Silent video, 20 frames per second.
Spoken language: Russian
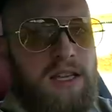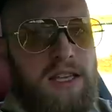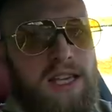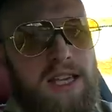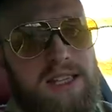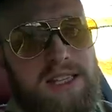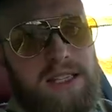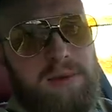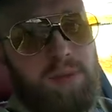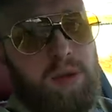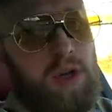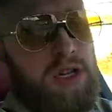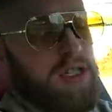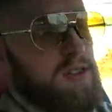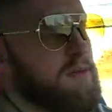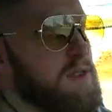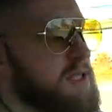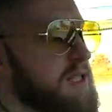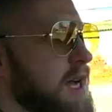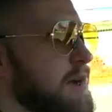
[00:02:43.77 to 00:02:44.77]
Если
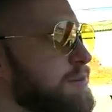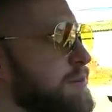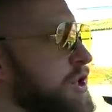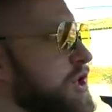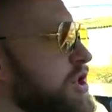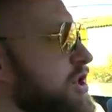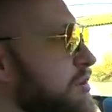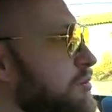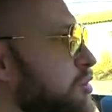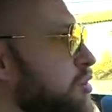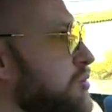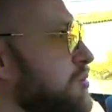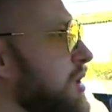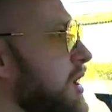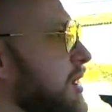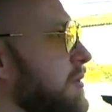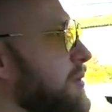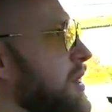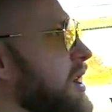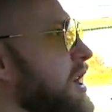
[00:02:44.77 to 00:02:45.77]
пользоваться обычным
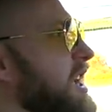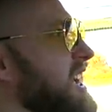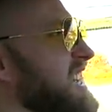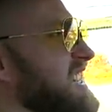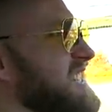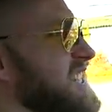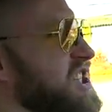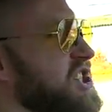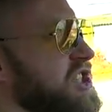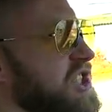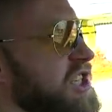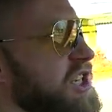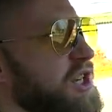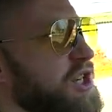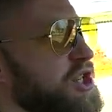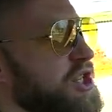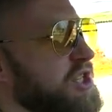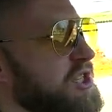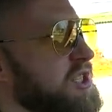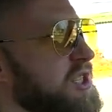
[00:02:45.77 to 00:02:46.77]
Uber, за
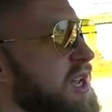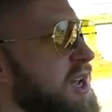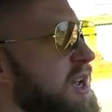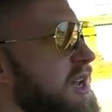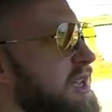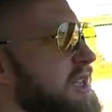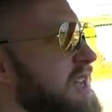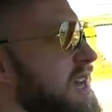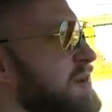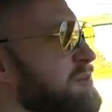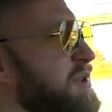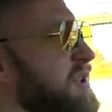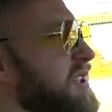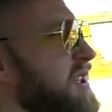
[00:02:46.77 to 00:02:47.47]
4 часа я бы